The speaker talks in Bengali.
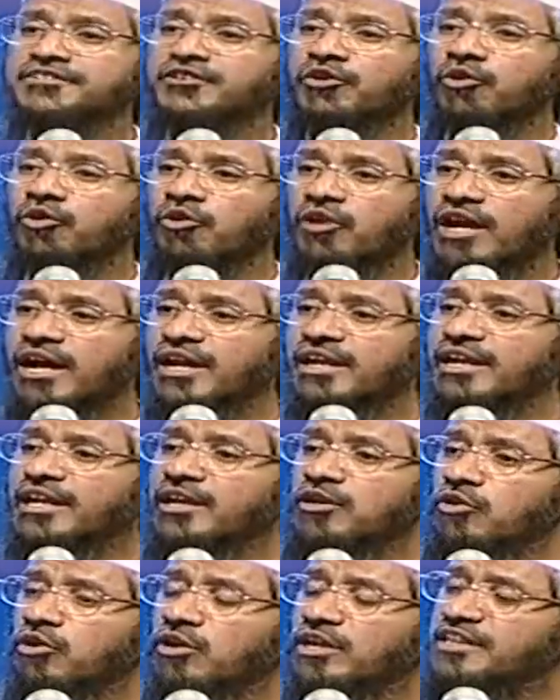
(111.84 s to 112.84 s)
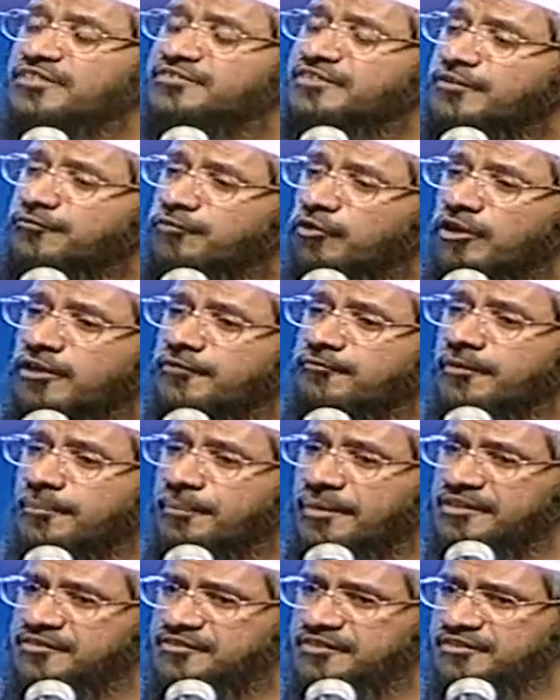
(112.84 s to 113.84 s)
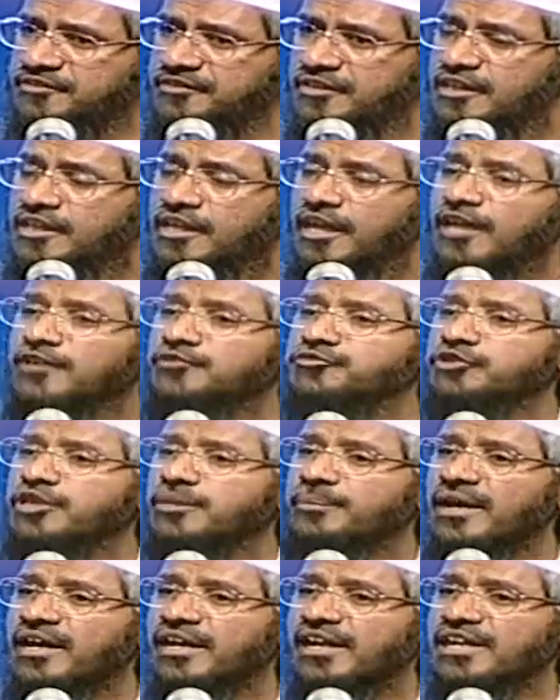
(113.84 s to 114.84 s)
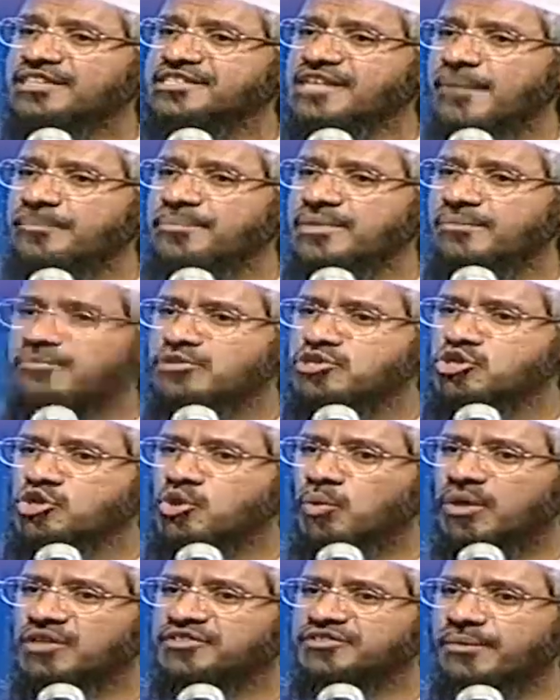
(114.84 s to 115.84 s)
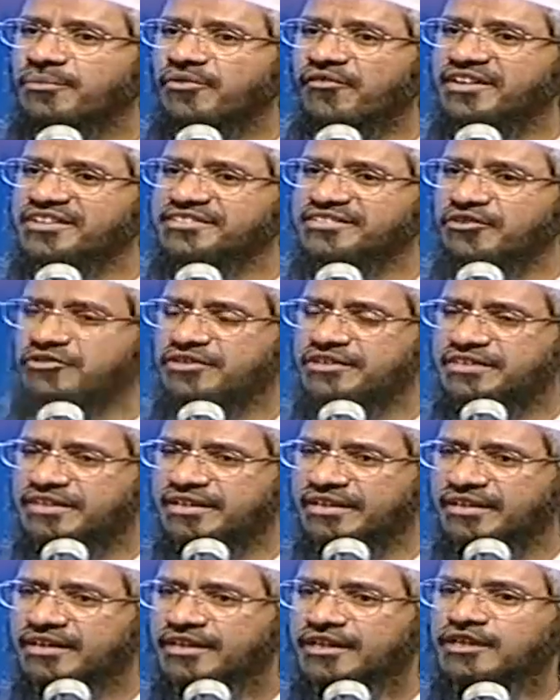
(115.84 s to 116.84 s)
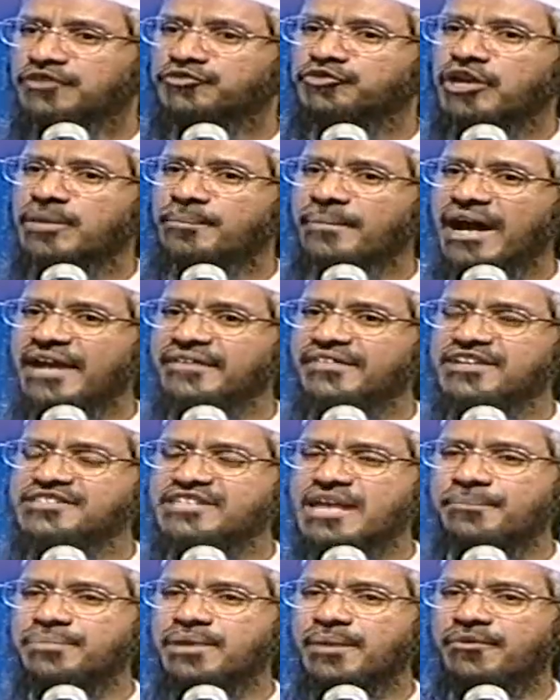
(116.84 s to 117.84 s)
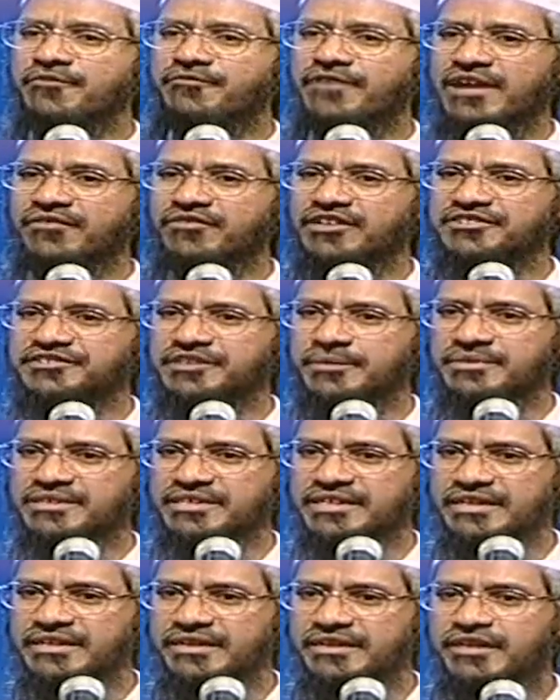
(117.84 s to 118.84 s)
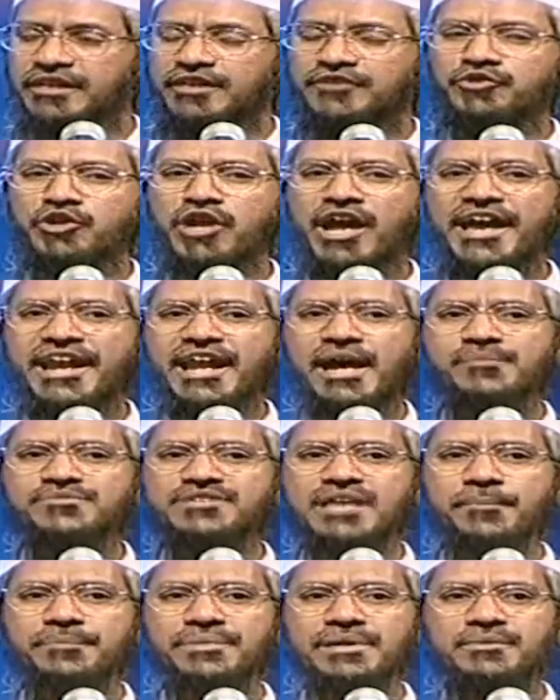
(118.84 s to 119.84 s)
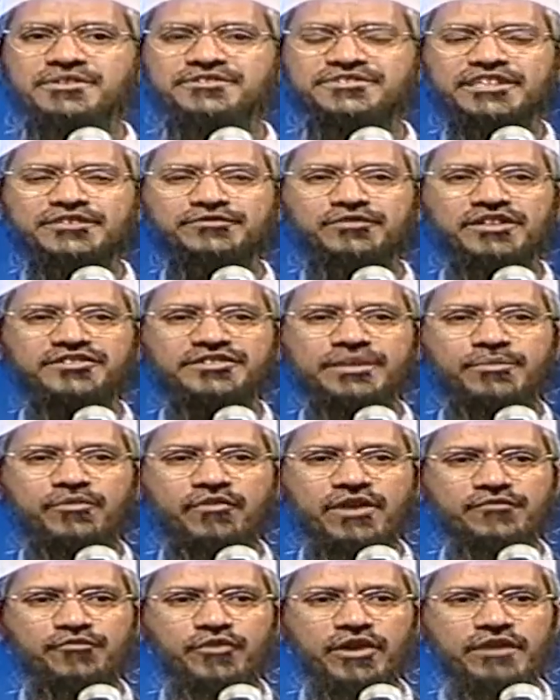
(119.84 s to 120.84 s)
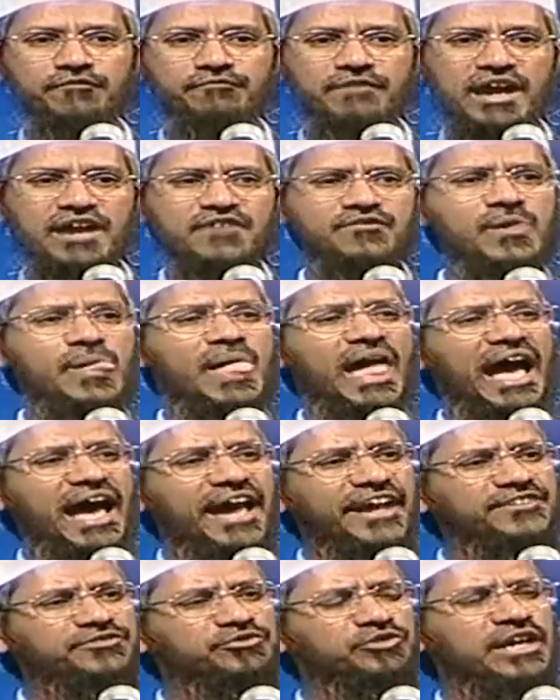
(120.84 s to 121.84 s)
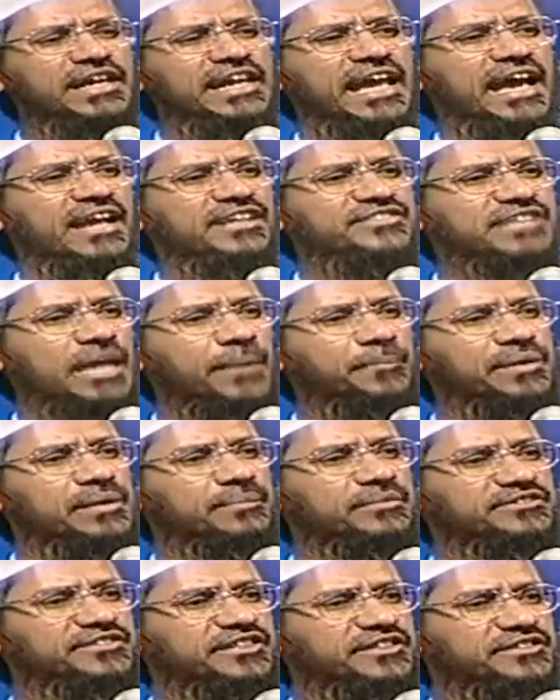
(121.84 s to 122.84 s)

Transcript: পবিত্র করণে সব মিলিয়ে চার জায়গায় বলেছেন সুরা বাকার একশো তিয়াত্তর নম্বর আয়াতে উল্লেখ আছে সুরা মাইদার তিন নম্বর আয়াতে উল্লেখ আছে সুরা আনামের একশো পঁয়তাল্লিশ নম্বর আয়াতে উল্লেখ আছে এবং সুরা নাহালের একশো পনেরো